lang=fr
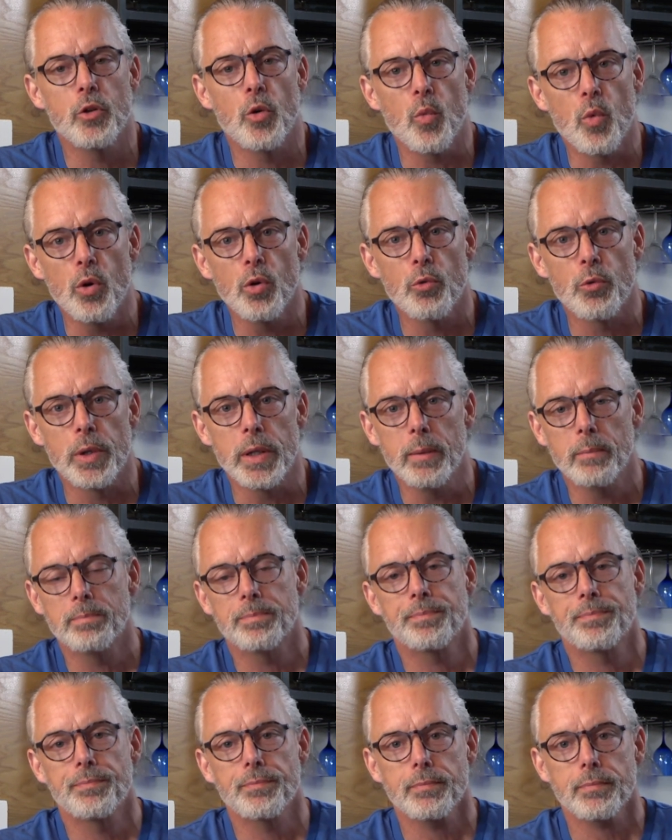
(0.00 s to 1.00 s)
The Woolry
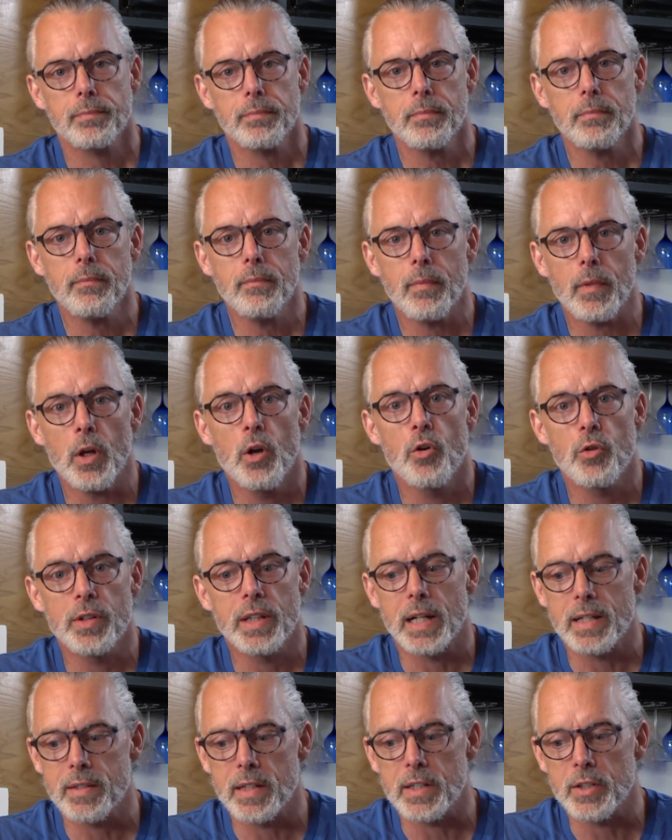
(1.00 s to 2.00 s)
une
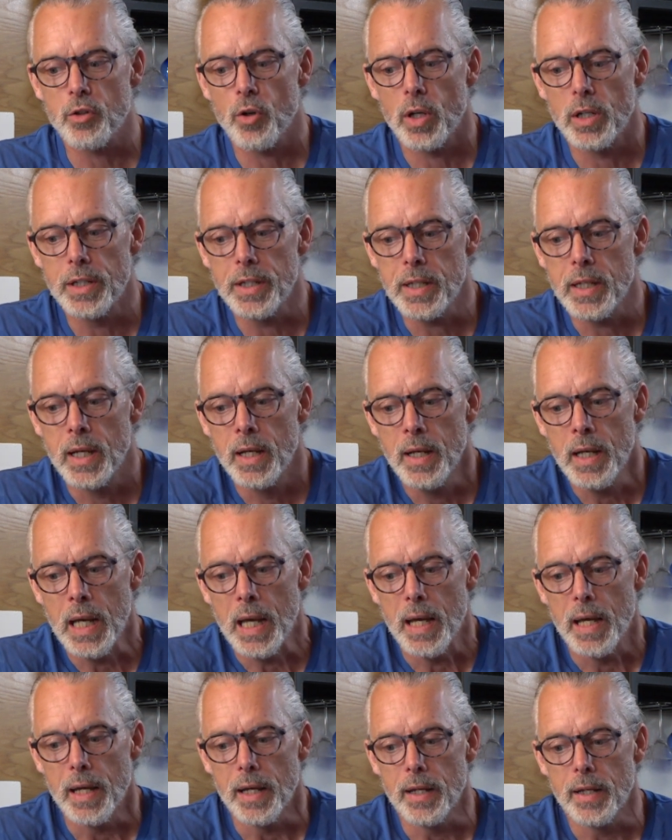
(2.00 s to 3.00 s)
transaction en ligne
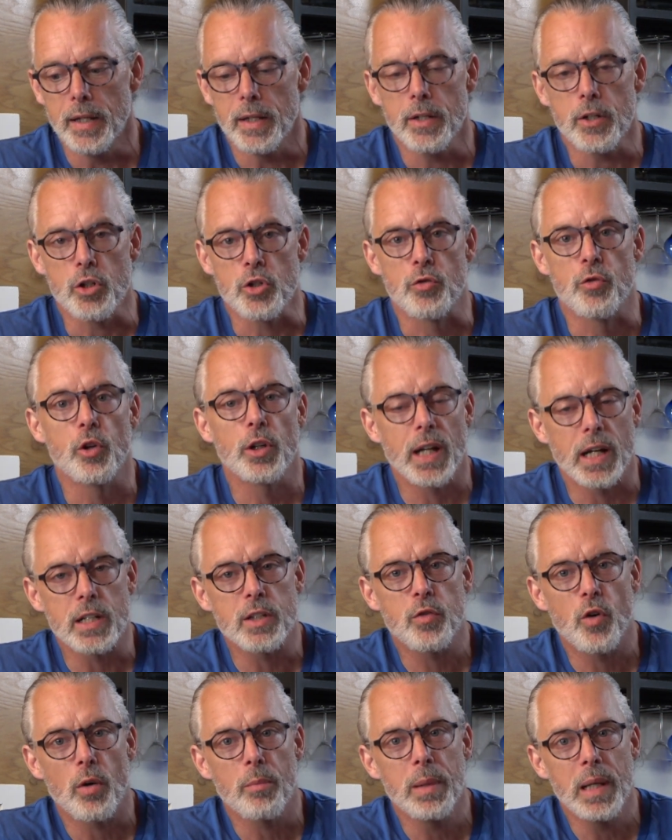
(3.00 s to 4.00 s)
et je veux
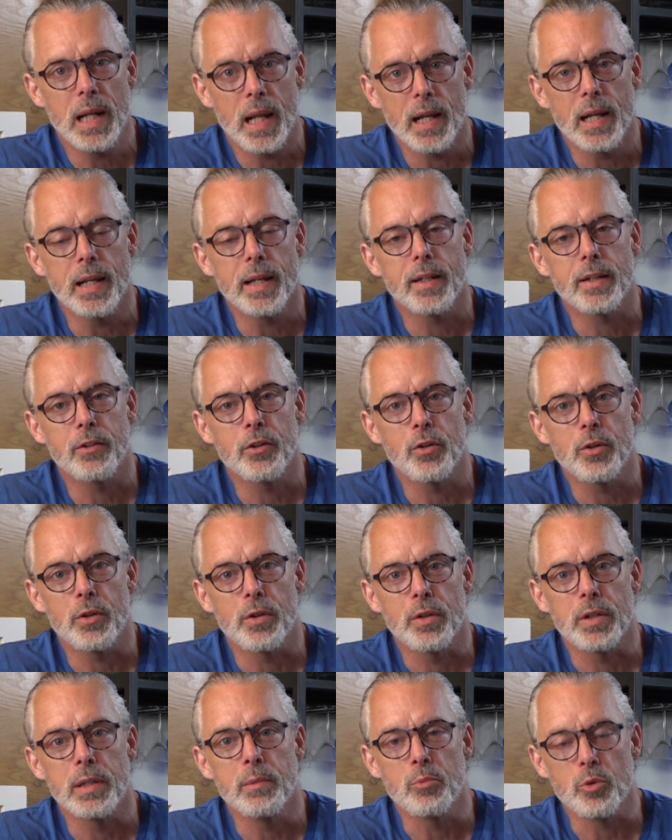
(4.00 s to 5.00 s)
transformer la laine
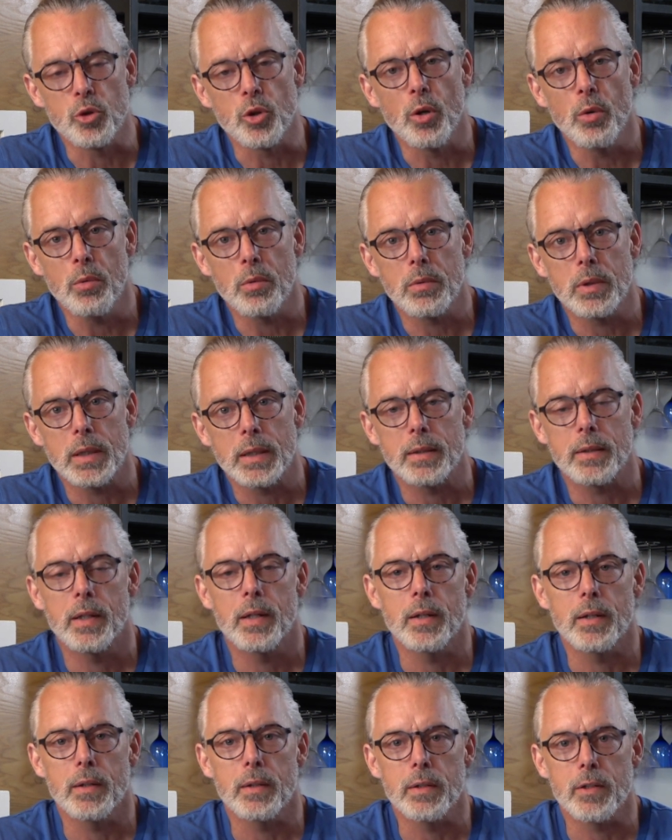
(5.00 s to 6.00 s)
euh, des moutons.
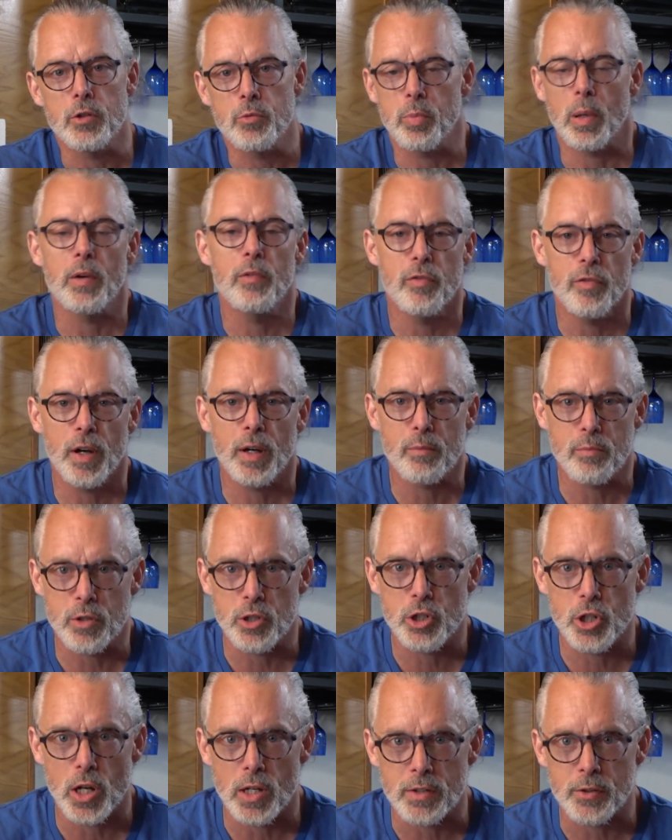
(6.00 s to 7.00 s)
Euh, je pourrais vous faire une
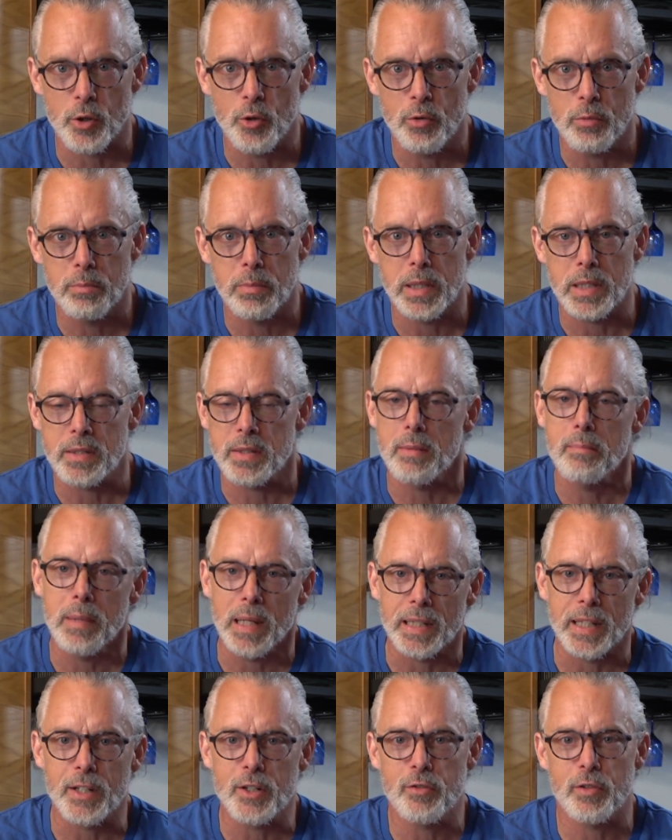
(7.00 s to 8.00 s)
petite chanson, mais c'est le
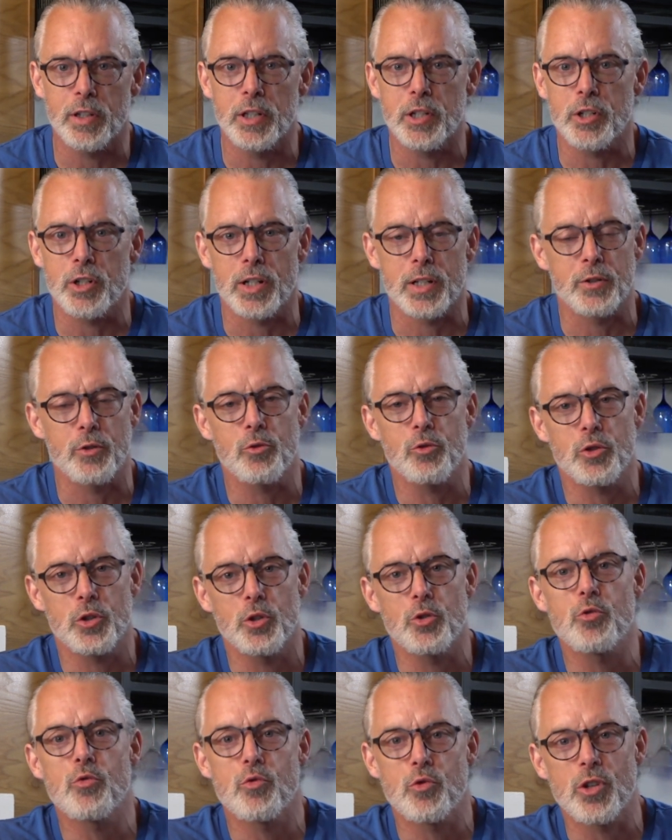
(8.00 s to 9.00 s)
matin que je fais des chansons.
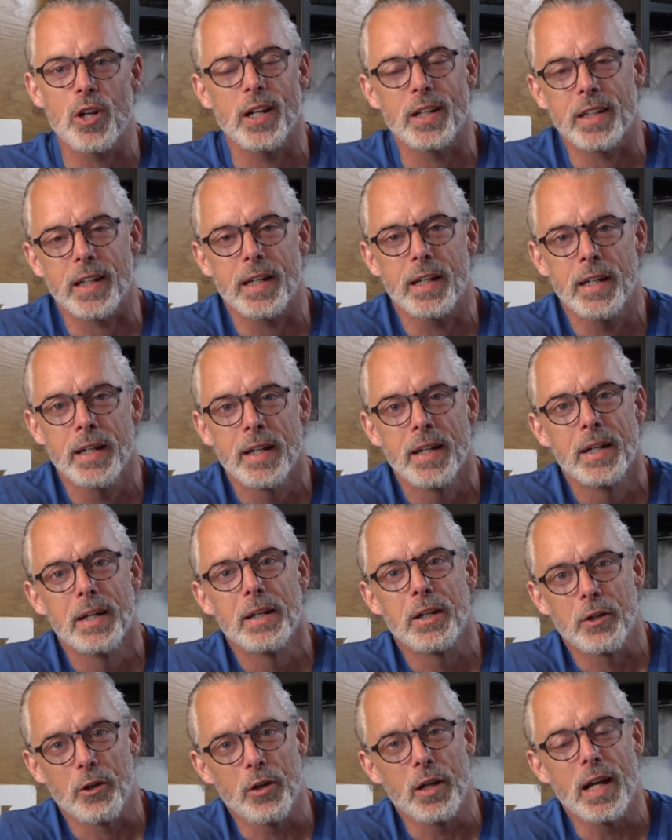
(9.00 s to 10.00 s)
Sinon, je vous chanterai
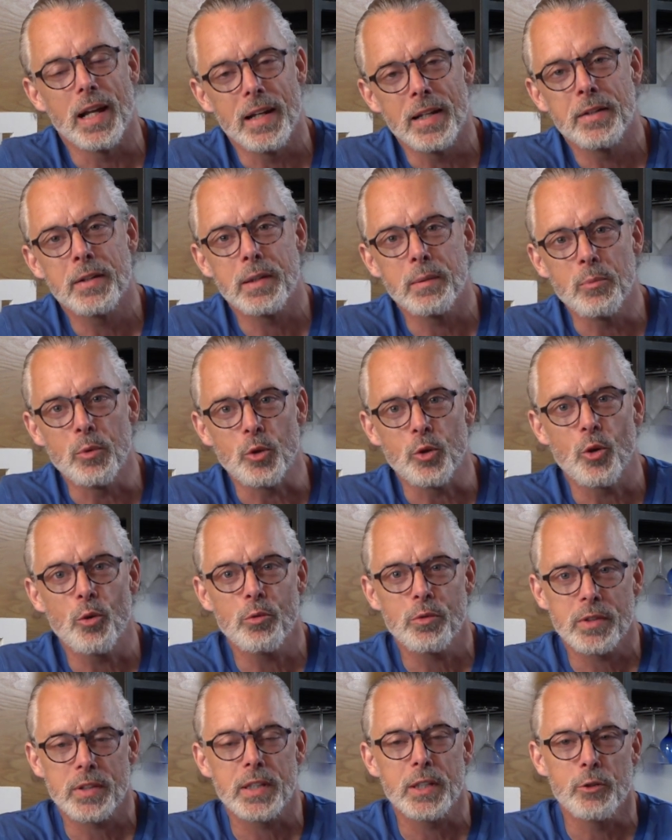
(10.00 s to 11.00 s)
que la laine des
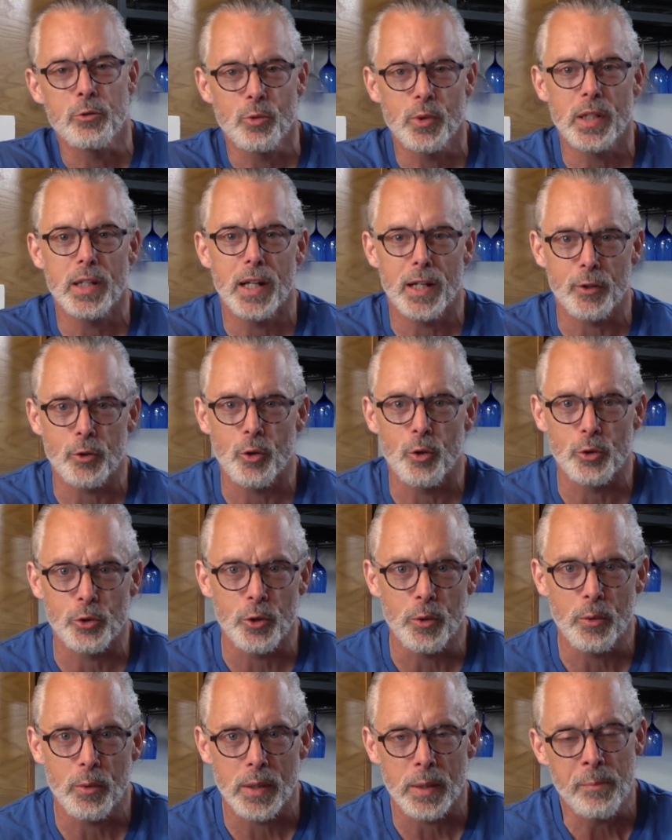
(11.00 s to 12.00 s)
moutons, c'est nous qui la
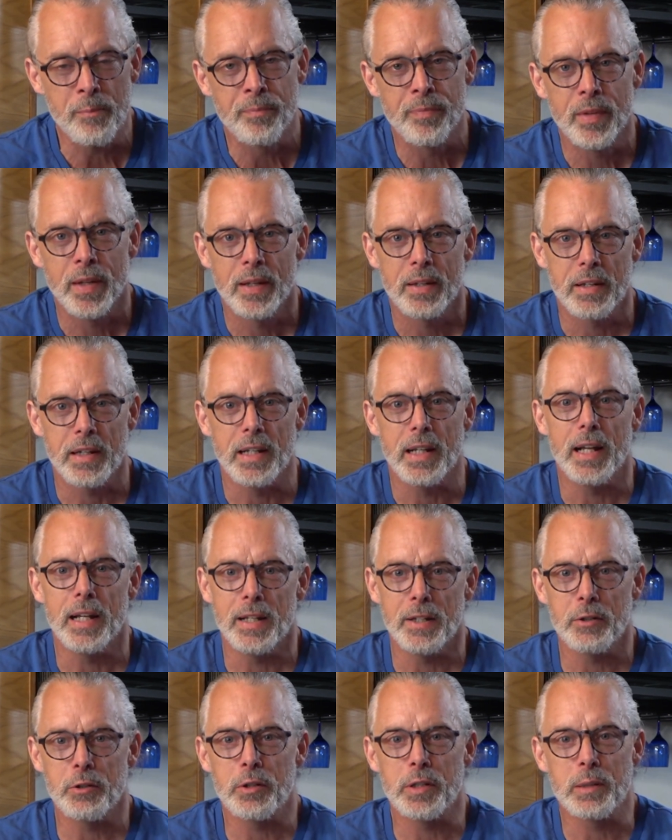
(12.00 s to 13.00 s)
tondons. Hein? Et la
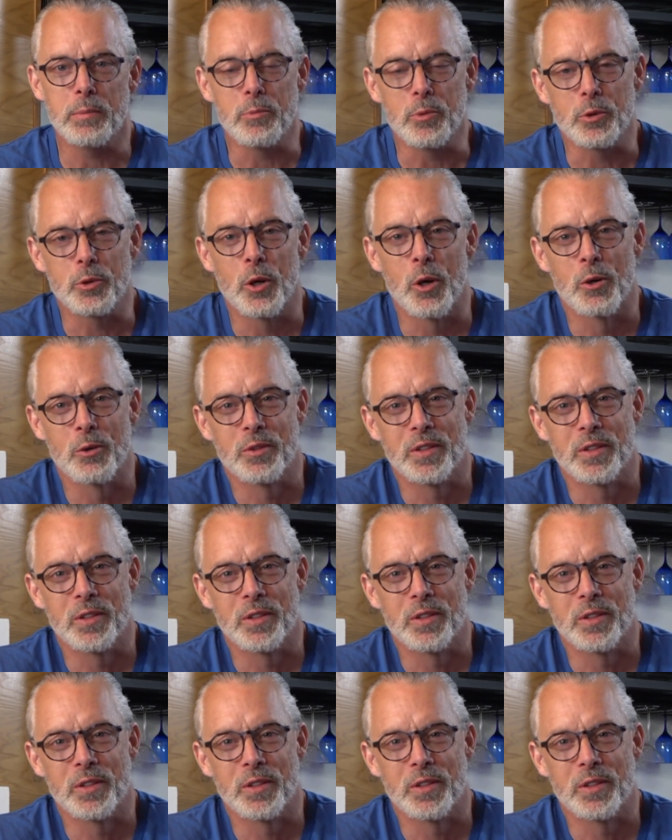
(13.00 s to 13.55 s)
laine des moutons,